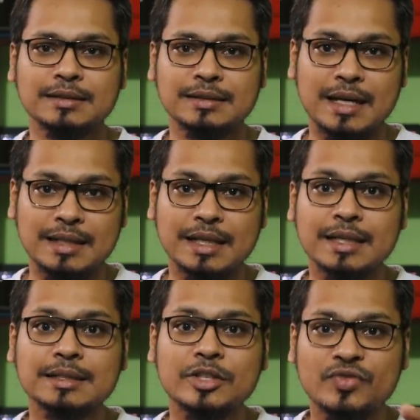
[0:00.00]
তাদের
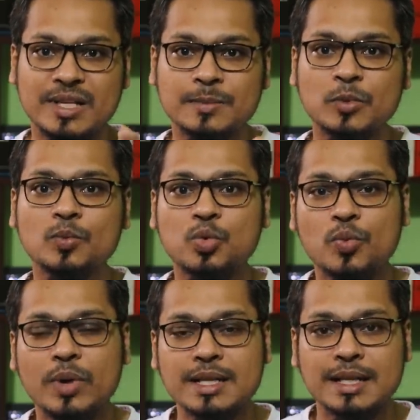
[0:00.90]
যে ফেসবুক
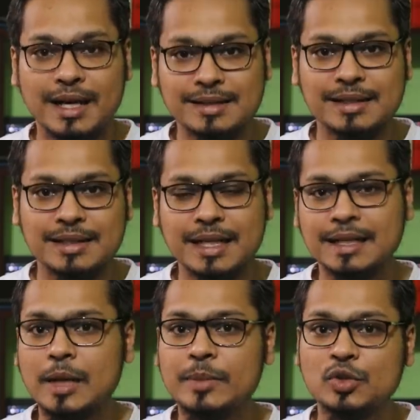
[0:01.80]
প্রোফাইল আছে
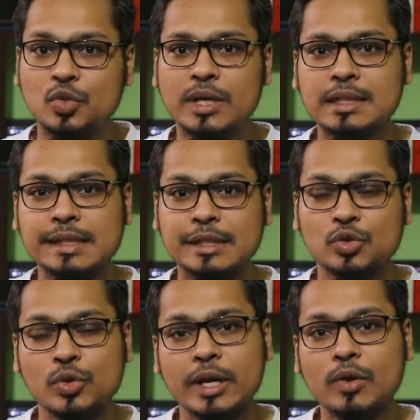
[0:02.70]
সেখানে আমি ঢুকেছি
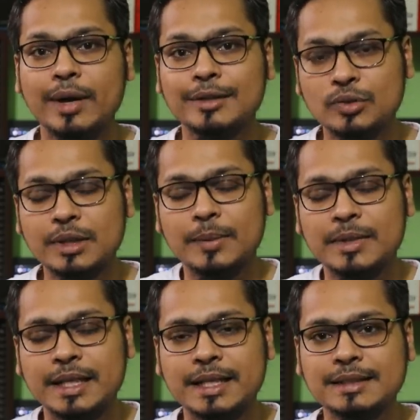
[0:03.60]
ঢুকে কয়েকজনকে আমি
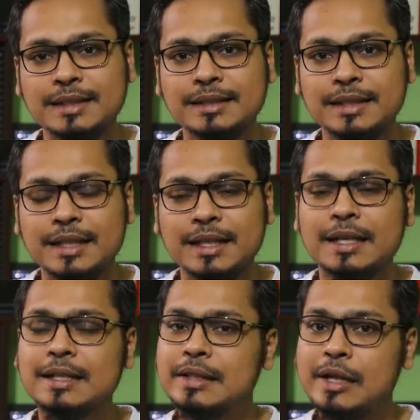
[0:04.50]
দেখেছি যে
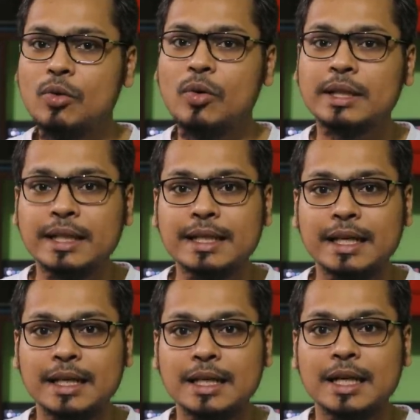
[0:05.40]
তারা অনেকে
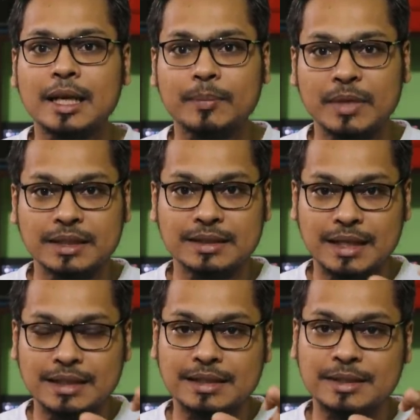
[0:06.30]
মানে
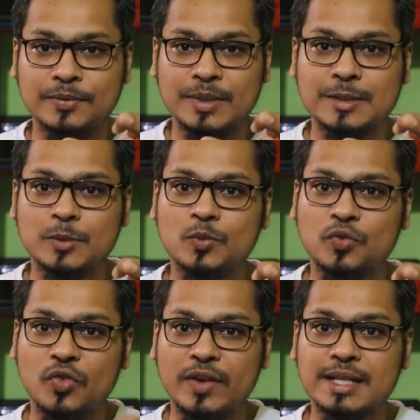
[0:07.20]
তাদের যে ফেসবুক
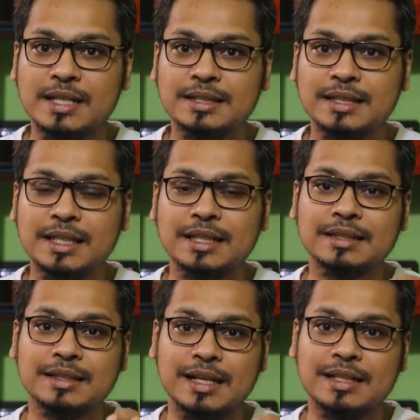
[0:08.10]
প্রোফাইলে যে
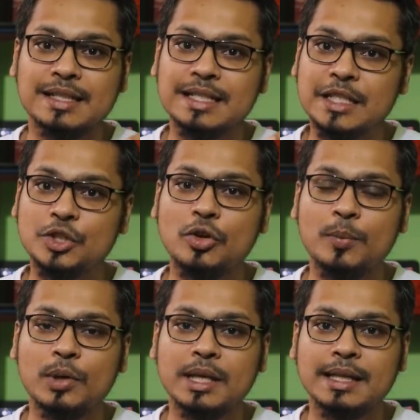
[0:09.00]
তার নিজের
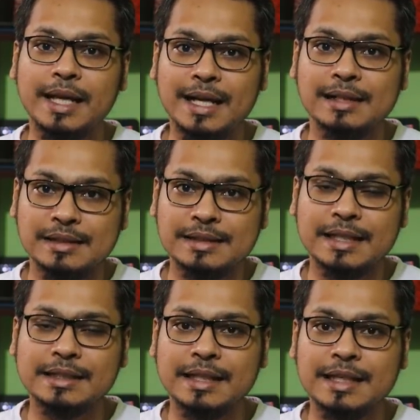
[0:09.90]
সম্পর্কে লেখা আছে
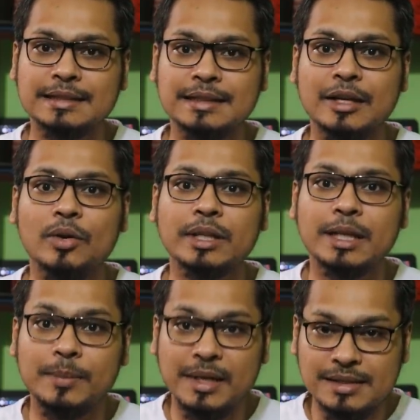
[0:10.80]
সেখানে দেখি যে তারা
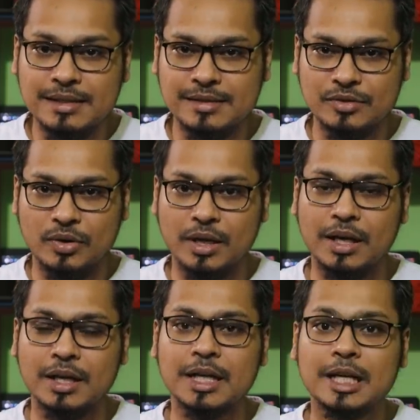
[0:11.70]
অনেকে মাস্টার্স করা
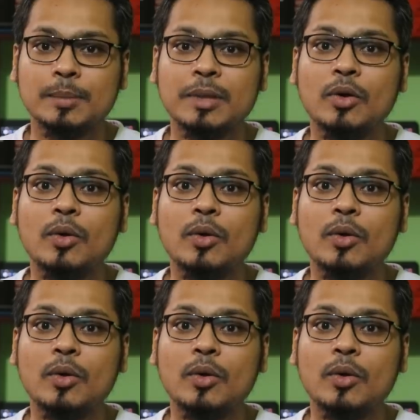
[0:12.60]
বা